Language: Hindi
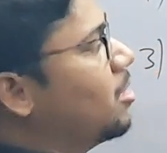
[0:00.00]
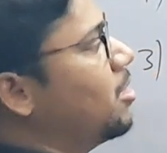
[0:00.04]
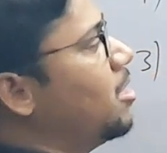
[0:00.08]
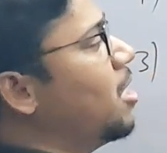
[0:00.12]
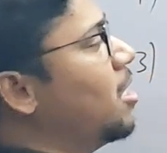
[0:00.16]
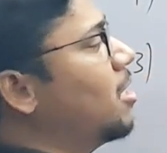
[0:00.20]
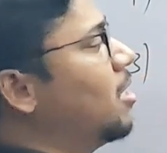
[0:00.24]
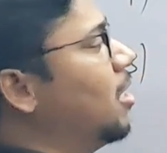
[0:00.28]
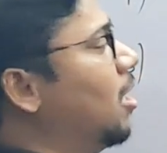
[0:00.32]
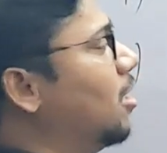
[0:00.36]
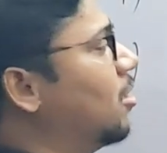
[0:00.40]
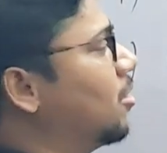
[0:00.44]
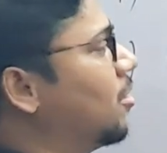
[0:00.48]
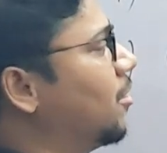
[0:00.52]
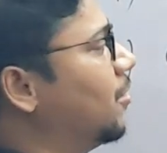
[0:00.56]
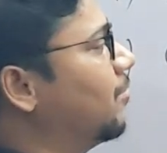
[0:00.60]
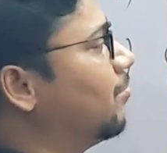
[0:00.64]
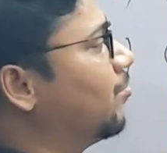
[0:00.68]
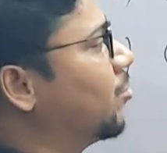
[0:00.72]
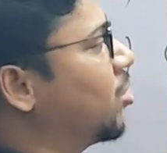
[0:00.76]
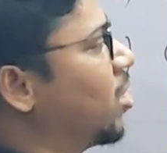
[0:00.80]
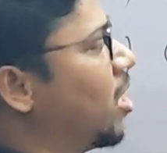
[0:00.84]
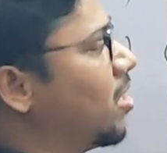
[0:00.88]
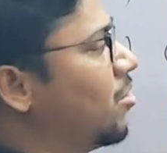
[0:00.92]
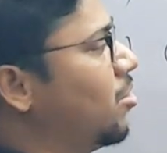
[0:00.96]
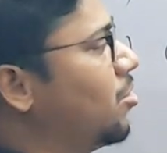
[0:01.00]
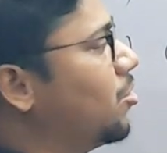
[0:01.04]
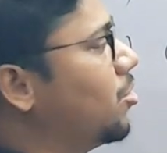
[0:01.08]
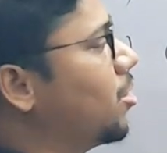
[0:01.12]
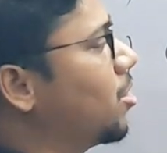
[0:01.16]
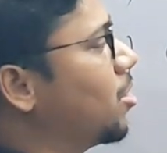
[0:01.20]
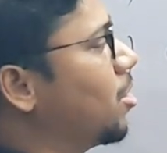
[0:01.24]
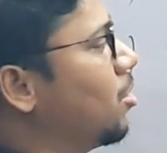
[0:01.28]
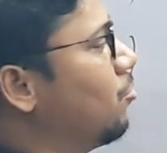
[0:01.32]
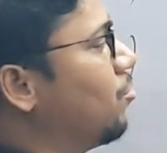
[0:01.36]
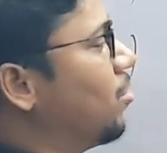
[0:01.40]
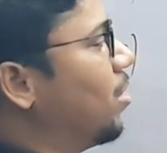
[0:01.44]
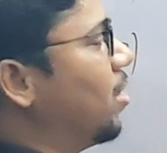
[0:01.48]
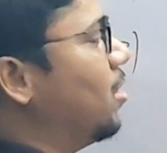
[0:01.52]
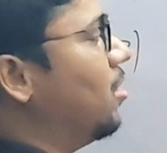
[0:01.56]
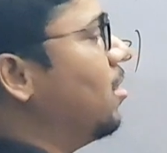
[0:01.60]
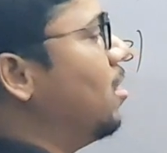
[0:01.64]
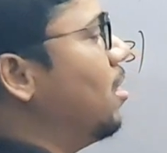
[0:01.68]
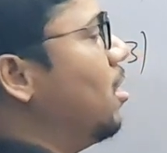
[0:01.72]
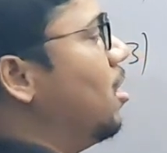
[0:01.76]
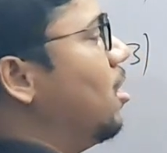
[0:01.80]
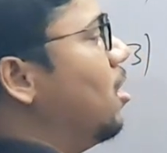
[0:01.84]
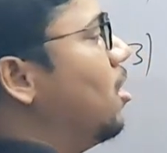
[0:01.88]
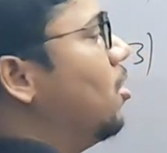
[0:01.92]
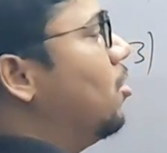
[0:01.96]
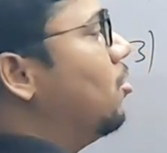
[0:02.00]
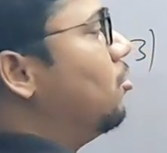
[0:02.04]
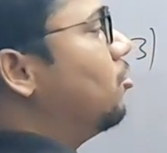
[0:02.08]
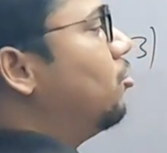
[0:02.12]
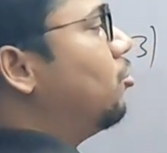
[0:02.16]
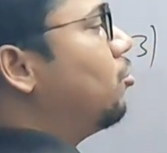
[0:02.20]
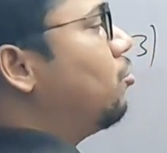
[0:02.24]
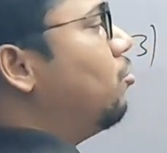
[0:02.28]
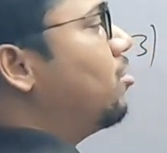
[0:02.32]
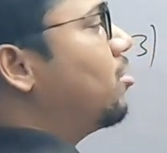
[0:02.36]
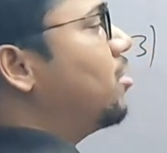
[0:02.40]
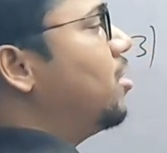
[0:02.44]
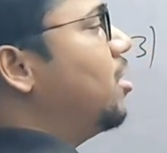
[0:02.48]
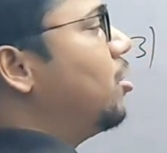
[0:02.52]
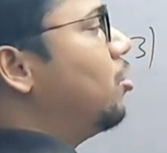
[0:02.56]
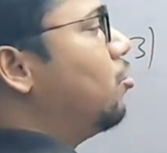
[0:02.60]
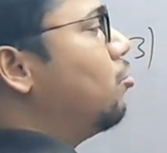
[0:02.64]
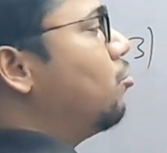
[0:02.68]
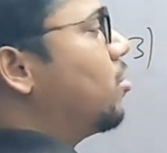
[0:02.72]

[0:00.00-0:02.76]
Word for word: सही है गलत है कैसे चेक करोगे तो देखो इसने